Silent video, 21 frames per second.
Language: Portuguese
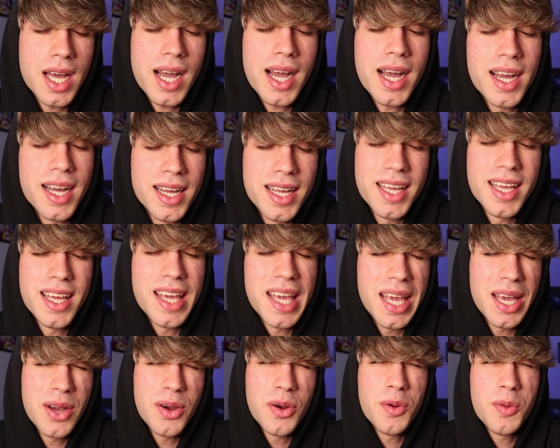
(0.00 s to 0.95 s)
Tá,
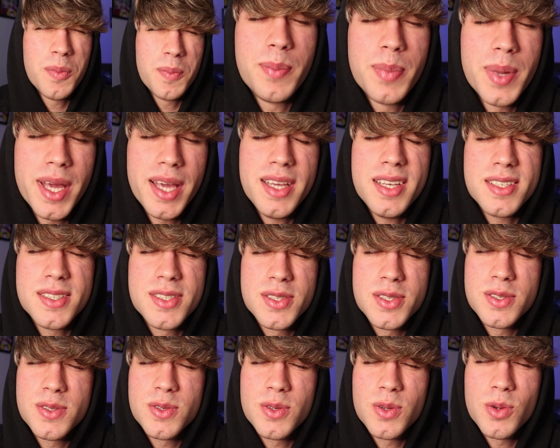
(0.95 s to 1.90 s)
eu
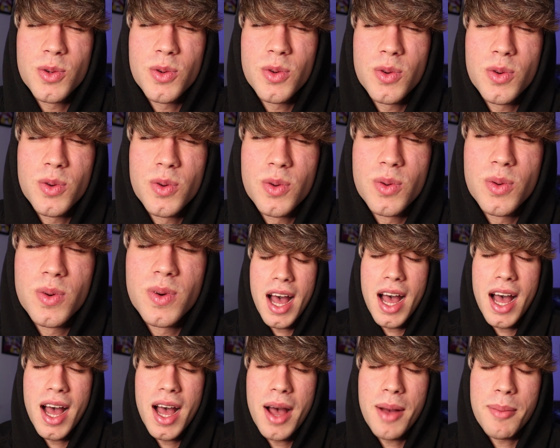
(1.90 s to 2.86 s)
penso
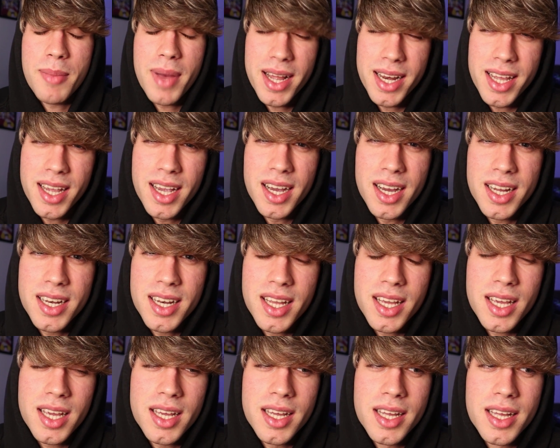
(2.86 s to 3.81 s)
a Mariane,